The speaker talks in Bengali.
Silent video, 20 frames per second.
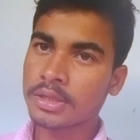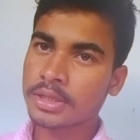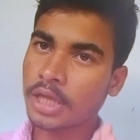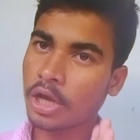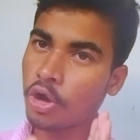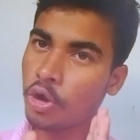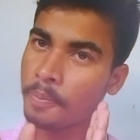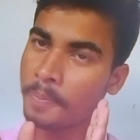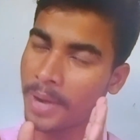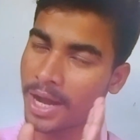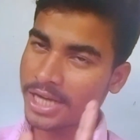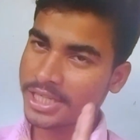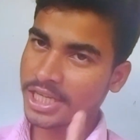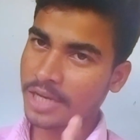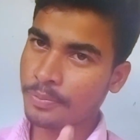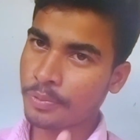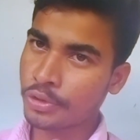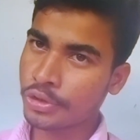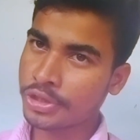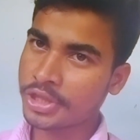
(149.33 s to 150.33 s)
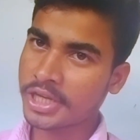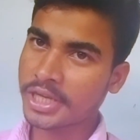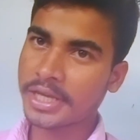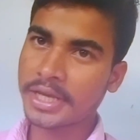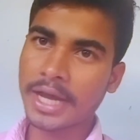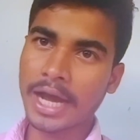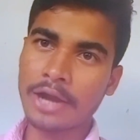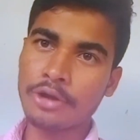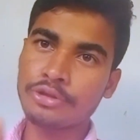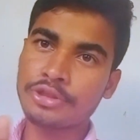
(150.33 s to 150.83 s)
তা ওই পাঁচটা প্রশ্ন থেকে
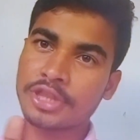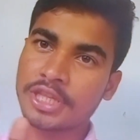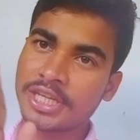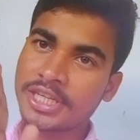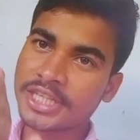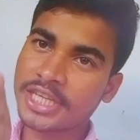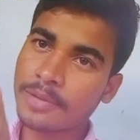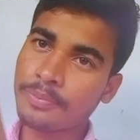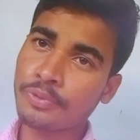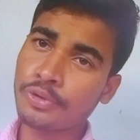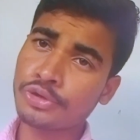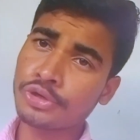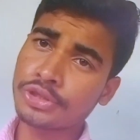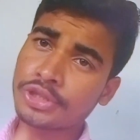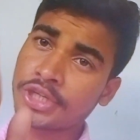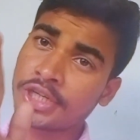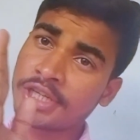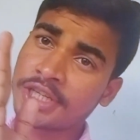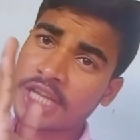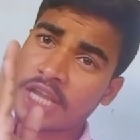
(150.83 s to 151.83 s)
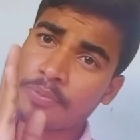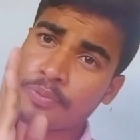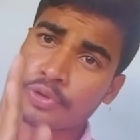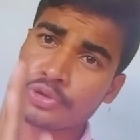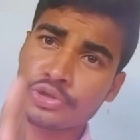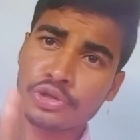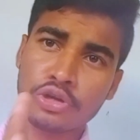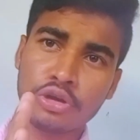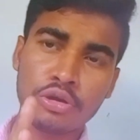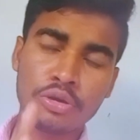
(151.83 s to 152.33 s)
আরও তিনটে প্রশ্ন তিনটেই
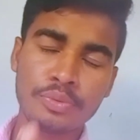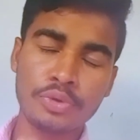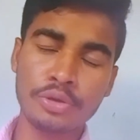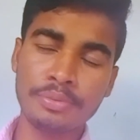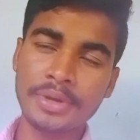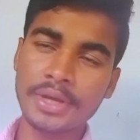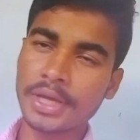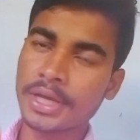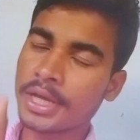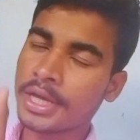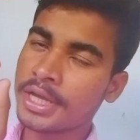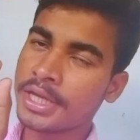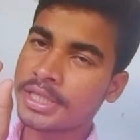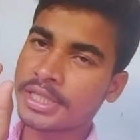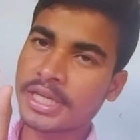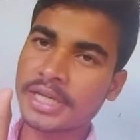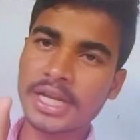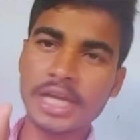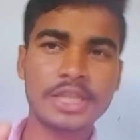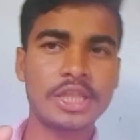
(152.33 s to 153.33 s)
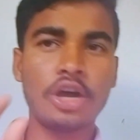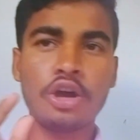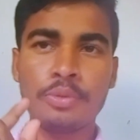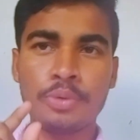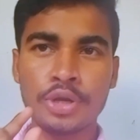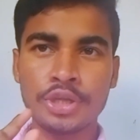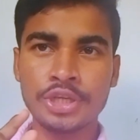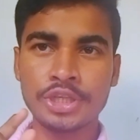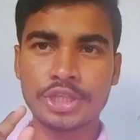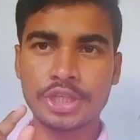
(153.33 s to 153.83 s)
প্রশ্ন কমন পড়বে সেটাই তাও
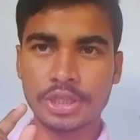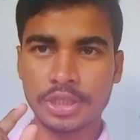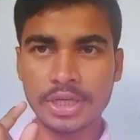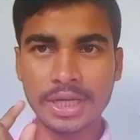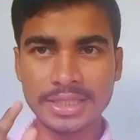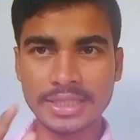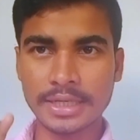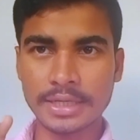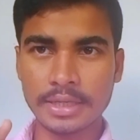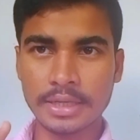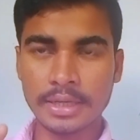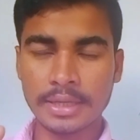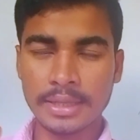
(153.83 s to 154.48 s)
বলে দিচ্ছি ঠিক আছে